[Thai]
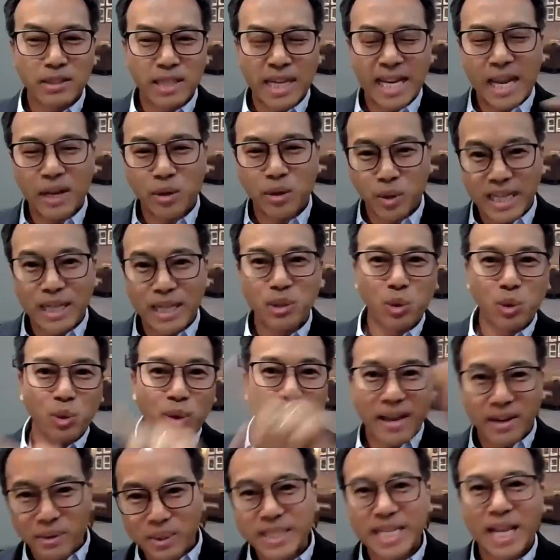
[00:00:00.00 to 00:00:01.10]
อขนาดคนที่รู้
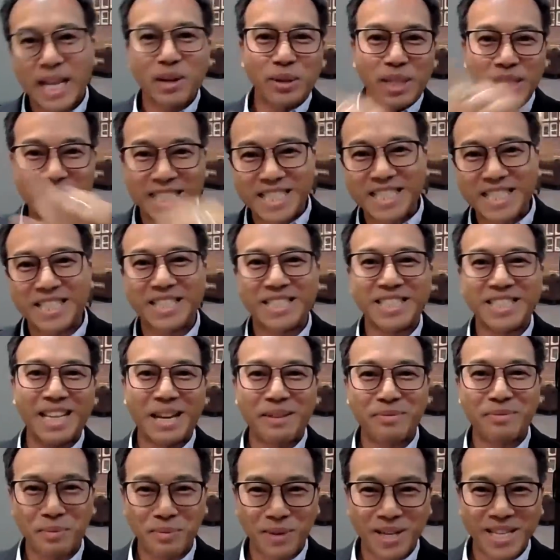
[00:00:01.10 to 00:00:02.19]
แล้วนะว่าไซเคิลนี้จะเกิดขึ้น
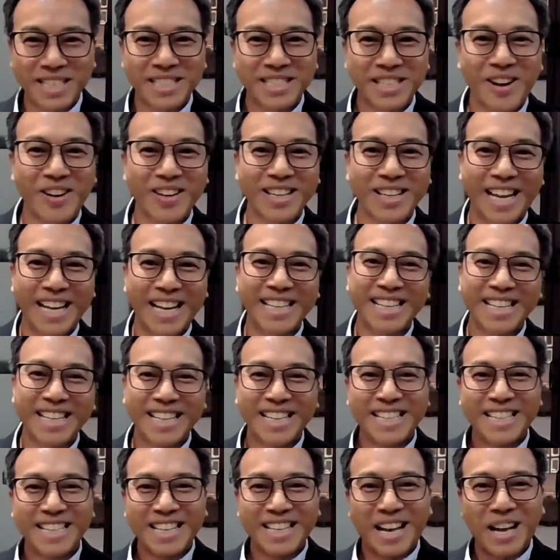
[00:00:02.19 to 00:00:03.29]
นะผมก็ยังช็อกนะ
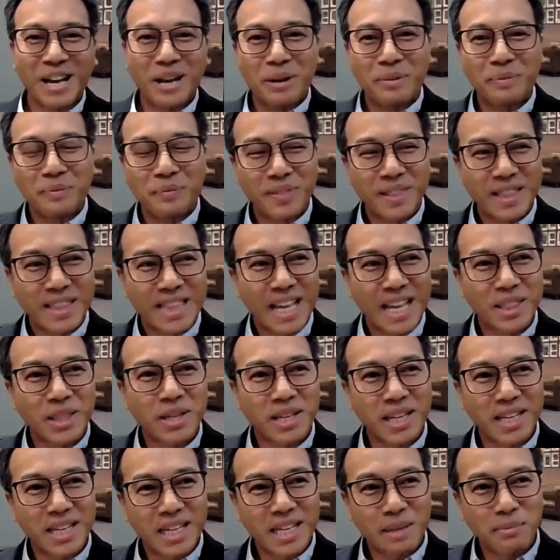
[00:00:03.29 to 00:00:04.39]
แล้วตอ
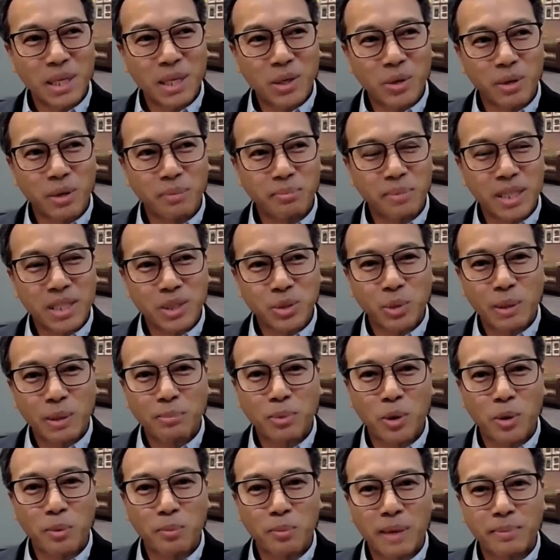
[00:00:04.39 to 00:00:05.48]
นนั้นก็มีคนมาชวน
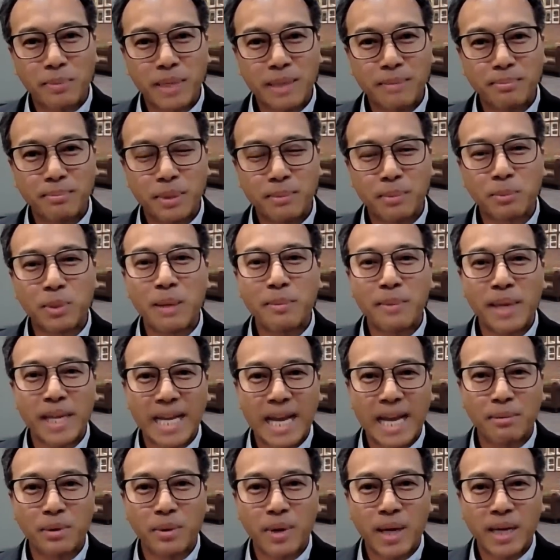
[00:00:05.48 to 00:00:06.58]
ผมมาเพื่อนเพื่อนผมที่อเมริ
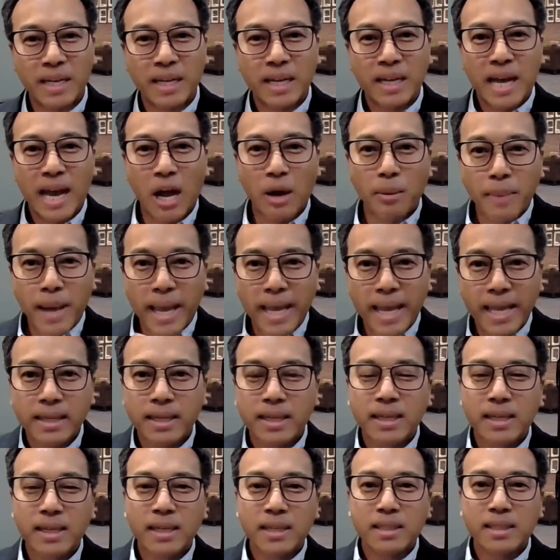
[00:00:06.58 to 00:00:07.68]
กาบอกว่าเอาไหม
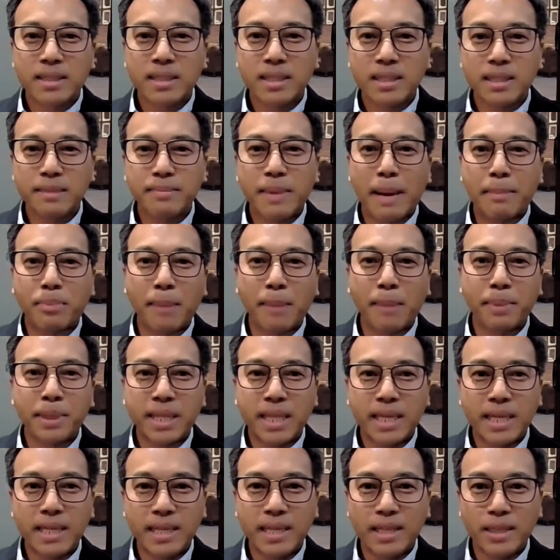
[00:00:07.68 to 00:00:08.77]
ซื้อแบบ
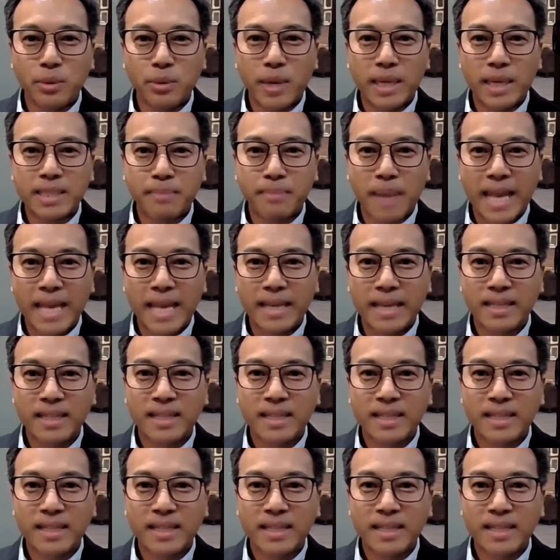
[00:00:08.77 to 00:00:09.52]
property ที่ ยู เอส ไหม